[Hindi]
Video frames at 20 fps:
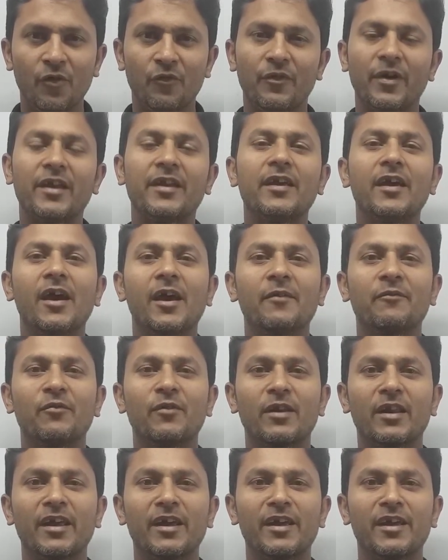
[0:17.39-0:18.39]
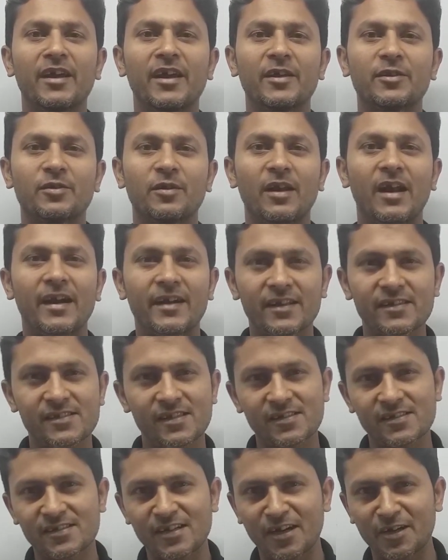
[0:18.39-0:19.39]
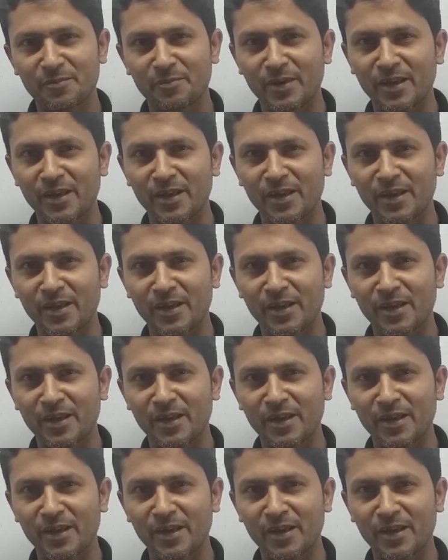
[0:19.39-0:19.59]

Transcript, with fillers: वेरी हेल्पफुल रहेंगे तो लेट स्टार्ट